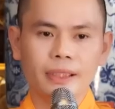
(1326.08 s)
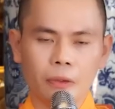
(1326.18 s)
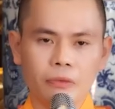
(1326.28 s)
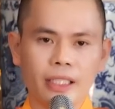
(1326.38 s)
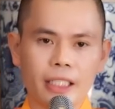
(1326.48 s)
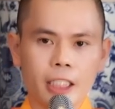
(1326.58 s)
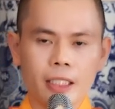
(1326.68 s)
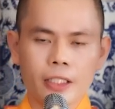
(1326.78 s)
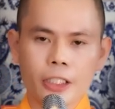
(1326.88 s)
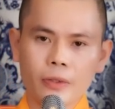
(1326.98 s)
Cũng vậy,
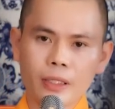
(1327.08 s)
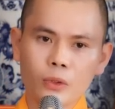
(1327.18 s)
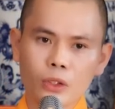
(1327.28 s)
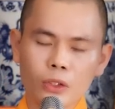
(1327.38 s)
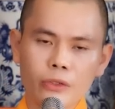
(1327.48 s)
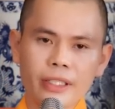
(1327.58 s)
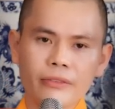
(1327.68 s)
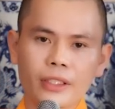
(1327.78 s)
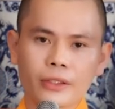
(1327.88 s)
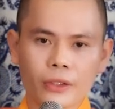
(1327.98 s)
trong cái mùa Covid
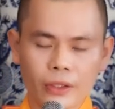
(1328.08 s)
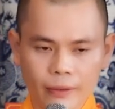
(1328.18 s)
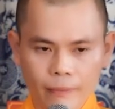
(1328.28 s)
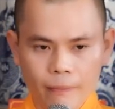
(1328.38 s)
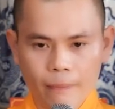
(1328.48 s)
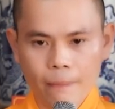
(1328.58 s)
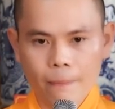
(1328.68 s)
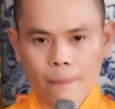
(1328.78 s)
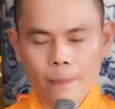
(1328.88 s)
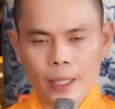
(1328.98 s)
vừa rồi
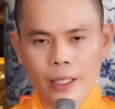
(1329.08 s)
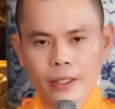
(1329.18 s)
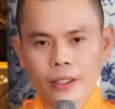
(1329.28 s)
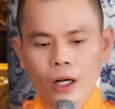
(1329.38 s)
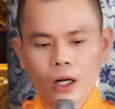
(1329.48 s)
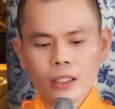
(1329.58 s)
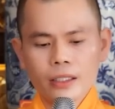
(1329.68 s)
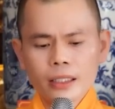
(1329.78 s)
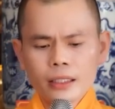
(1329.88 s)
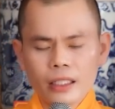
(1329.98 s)
thì có
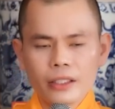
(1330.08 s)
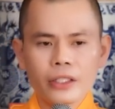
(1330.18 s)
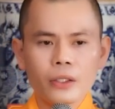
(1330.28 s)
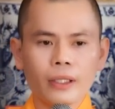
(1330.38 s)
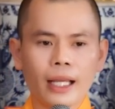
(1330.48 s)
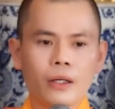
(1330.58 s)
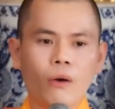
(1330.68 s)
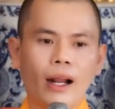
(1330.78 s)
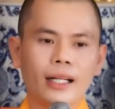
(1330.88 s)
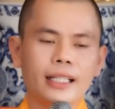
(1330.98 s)
rất nhiều tài
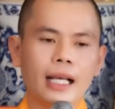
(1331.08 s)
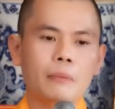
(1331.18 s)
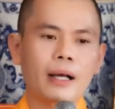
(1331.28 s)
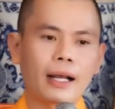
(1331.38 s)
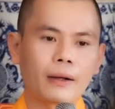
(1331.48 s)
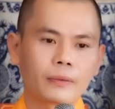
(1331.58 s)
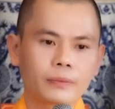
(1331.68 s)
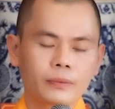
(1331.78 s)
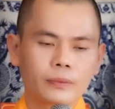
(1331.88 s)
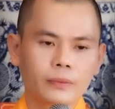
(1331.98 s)
khoản giả mạo
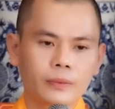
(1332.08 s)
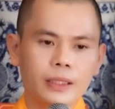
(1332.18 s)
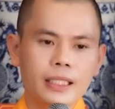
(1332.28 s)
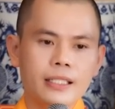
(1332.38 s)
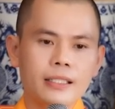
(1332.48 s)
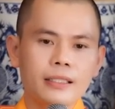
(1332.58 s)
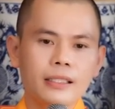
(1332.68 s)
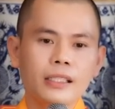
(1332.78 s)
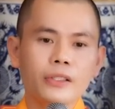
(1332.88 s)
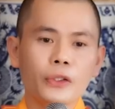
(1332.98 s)
ni
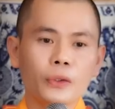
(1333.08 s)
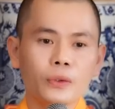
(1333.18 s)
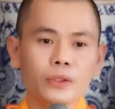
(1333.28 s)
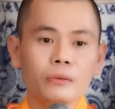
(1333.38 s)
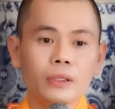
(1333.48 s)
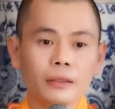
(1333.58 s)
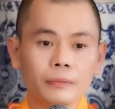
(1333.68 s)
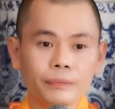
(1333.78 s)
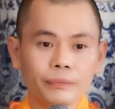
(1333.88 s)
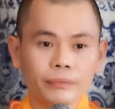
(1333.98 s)
sư Hương Nhũ, đúng không?
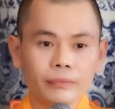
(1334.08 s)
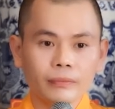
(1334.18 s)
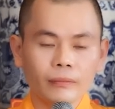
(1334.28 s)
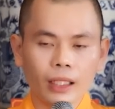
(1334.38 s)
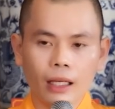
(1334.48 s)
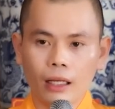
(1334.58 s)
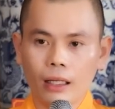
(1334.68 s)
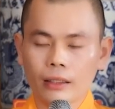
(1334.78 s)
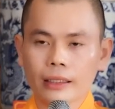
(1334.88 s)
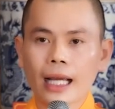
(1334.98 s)

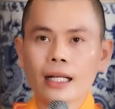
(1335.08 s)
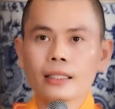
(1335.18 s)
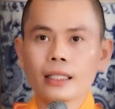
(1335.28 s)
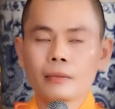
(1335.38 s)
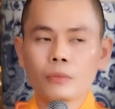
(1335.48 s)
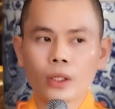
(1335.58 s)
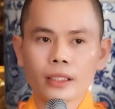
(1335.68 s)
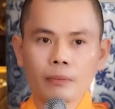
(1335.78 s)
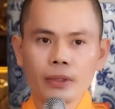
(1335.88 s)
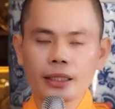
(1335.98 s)
À, đăng tin một
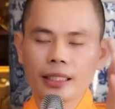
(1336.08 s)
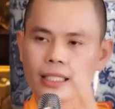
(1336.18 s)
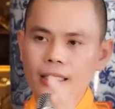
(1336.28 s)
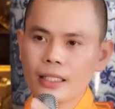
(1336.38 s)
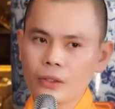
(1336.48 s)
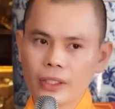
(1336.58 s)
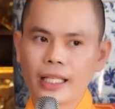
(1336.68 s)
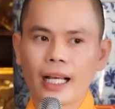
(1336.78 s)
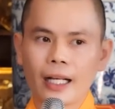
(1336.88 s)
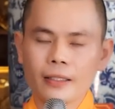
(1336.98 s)
cái tấm hình ni sư đang ngồi
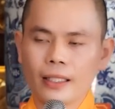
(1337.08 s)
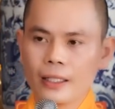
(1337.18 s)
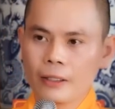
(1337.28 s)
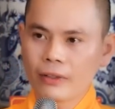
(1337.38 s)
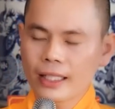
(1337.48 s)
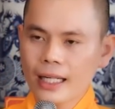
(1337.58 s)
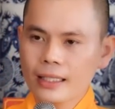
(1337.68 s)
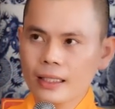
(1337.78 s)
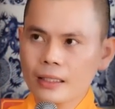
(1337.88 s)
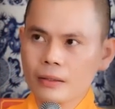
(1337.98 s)
giảng, và
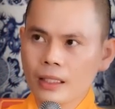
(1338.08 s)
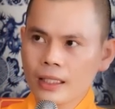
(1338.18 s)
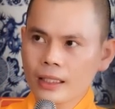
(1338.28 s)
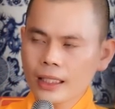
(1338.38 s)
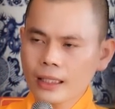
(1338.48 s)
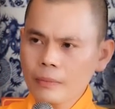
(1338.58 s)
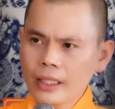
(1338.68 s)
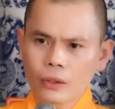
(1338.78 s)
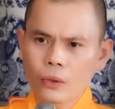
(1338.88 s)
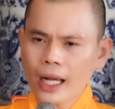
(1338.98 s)
đăng tin cái tấm
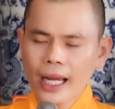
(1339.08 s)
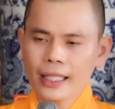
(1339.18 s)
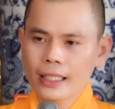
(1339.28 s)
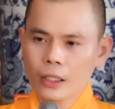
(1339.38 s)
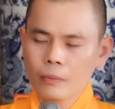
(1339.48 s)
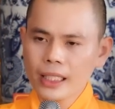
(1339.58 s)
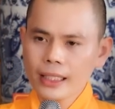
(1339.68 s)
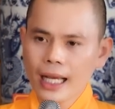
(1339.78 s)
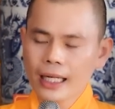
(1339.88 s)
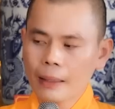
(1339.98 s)
hình của ai thì không
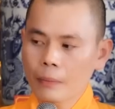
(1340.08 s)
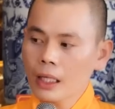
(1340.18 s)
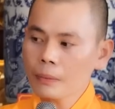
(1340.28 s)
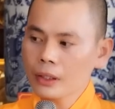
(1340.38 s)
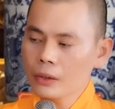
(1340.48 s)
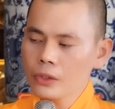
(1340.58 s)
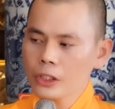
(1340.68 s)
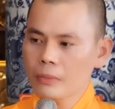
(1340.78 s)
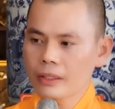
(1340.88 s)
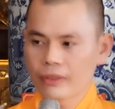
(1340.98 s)
biết đang nằm cấp cứu
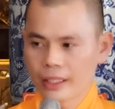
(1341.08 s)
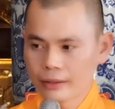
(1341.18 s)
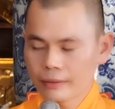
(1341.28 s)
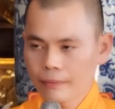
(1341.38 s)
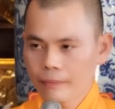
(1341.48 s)
trong bệnh viện.